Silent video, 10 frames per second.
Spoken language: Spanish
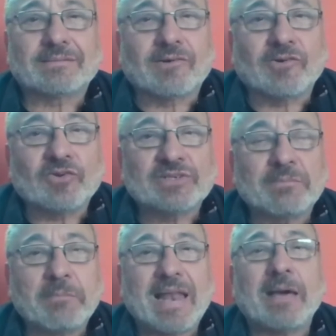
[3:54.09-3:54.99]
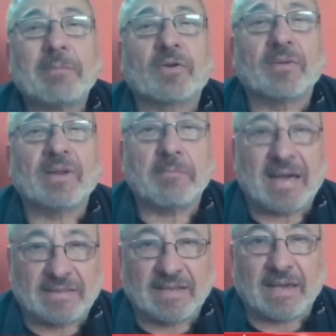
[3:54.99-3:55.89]
conocen más la
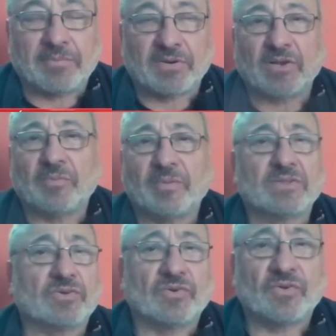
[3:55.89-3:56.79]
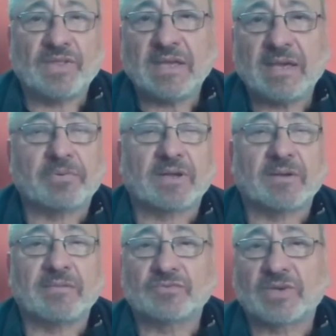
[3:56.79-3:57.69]
problemática, porque los ven todos los días, porque
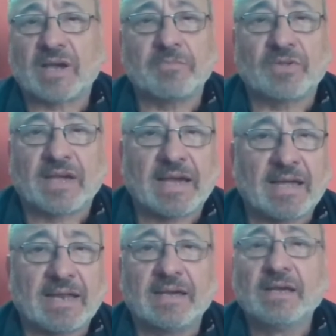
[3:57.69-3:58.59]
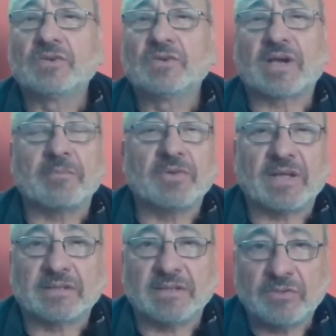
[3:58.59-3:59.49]
ven su cambio de cara, cambio de
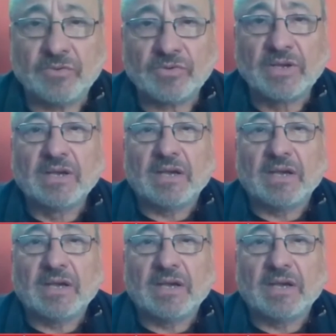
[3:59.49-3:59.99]
actitud.